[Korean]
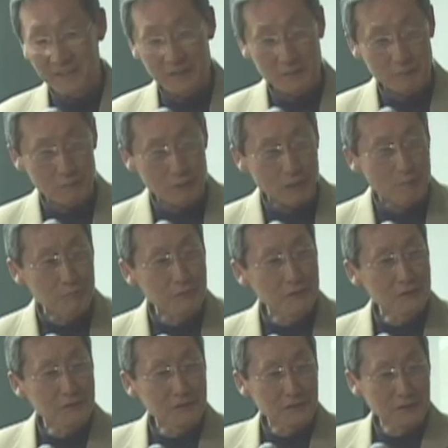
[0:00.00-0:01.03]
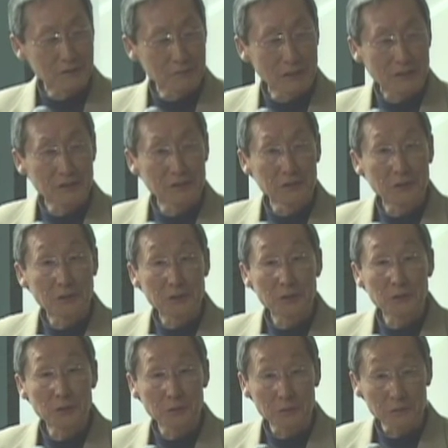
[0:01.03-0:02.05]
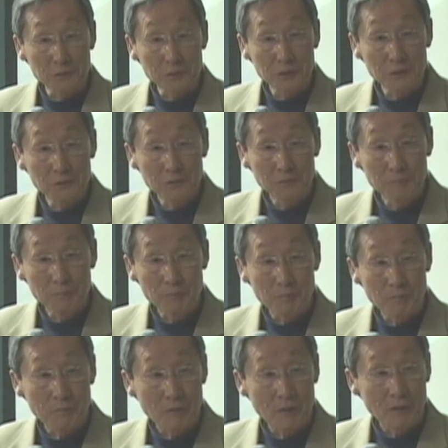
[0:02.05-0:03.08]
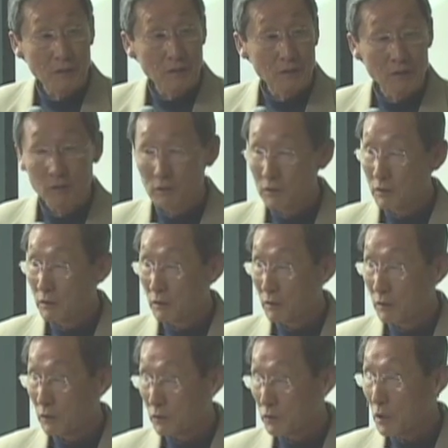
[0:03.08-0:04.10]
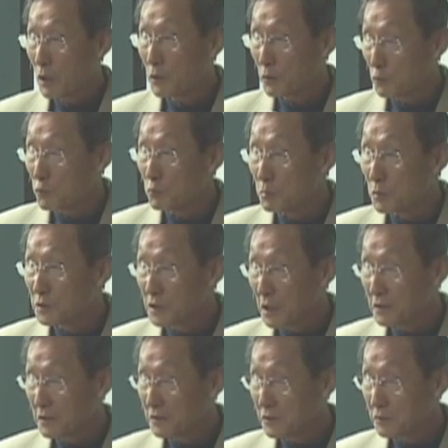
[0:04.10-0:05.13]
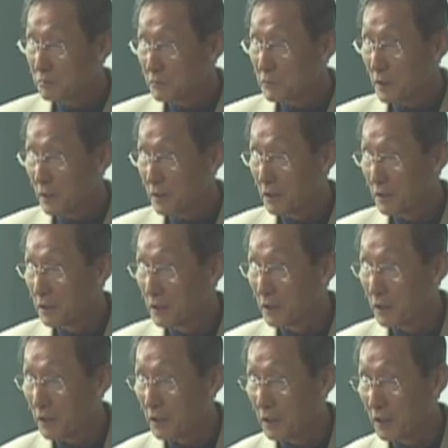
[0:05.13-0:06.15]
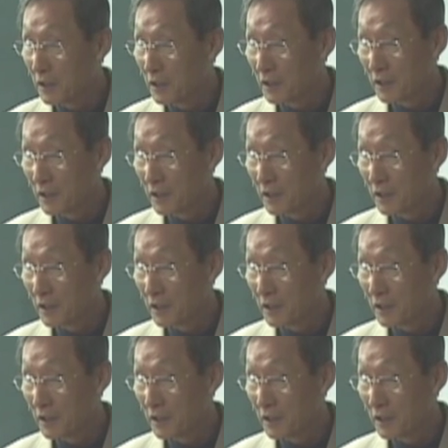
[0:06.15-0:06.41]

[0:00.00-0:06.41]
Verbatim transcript: 예, 와이프는 이 과정 거쳤죠, 그렇죠? 예, 사흘 굶었다 그랬습니다. 예.